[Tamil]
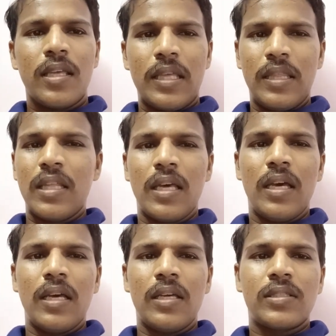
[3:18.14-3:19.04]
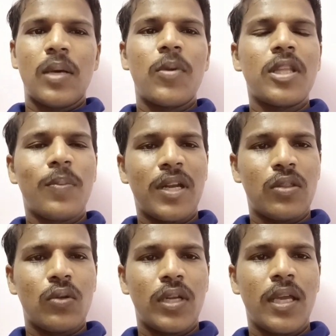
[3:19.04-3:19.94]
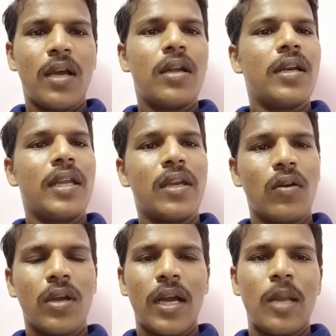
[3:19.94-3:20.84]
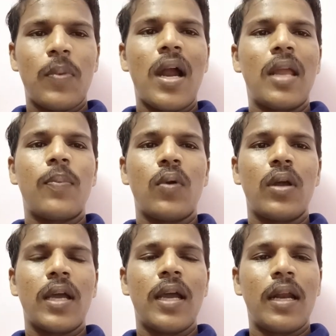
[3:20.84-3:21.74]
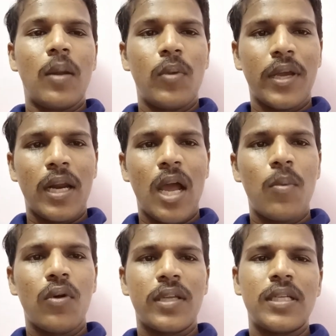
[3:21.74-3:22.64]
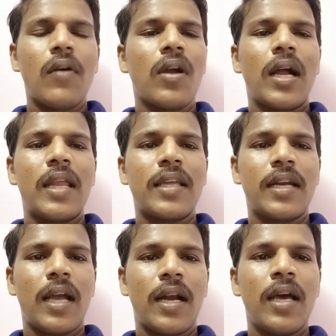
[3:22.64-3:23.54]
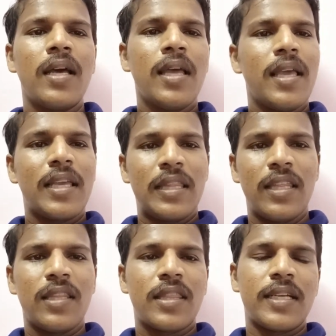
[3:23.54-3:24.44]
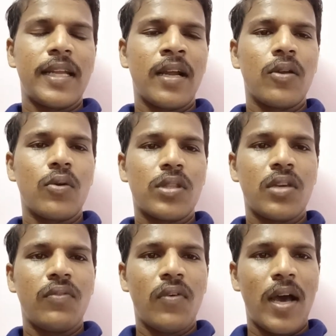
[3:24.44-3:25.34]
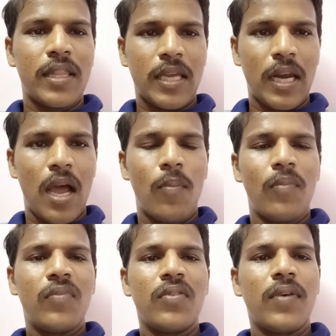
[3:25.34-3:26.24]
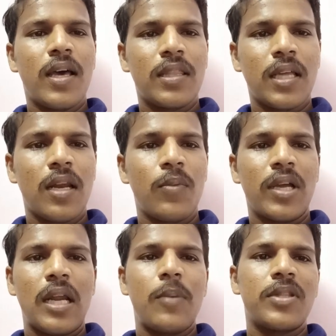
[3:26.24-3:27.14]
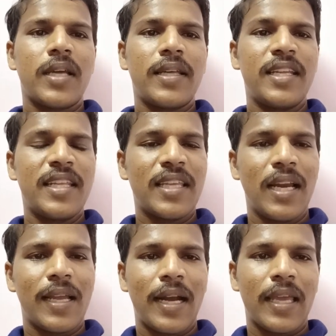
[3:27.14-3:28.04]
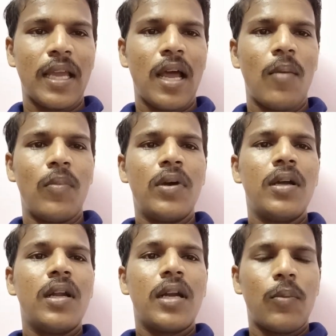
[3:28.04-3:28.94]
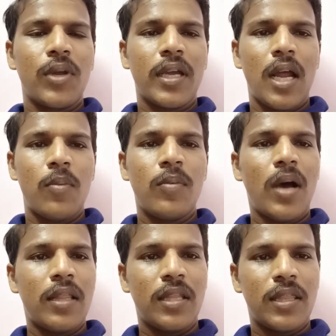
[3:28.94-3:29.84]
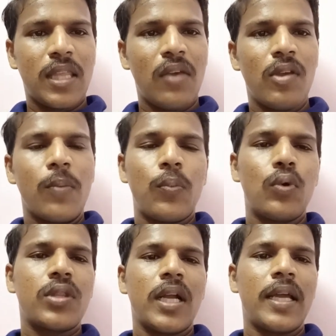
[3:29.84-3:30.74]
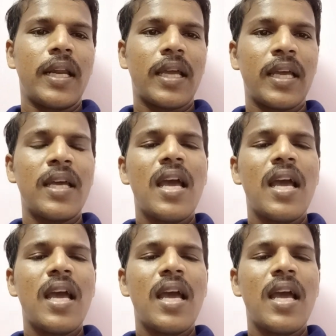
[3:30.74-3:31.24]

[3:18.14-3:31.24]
இந்த சம்மந்தப்பட்ட துறையை நீங்களும் கண்டிப்பாக அழைப்பு கொடுங்க நம்முடைய கிராம ஊராட்சியில் அவங்க கலந்துக்கிட்டாங்கன்னா இந்தந்த திட்டங்கள் குறித்து விவாதிக்கலாம் விவாதித்தால் நம்முடைய கிராமத்துக்கு அந்த நிதிகள் கிடைக்கலாம் நம்முடைய கிராமம் அந்த தேவையை பூர்த்தி அடைகிறதுக்கு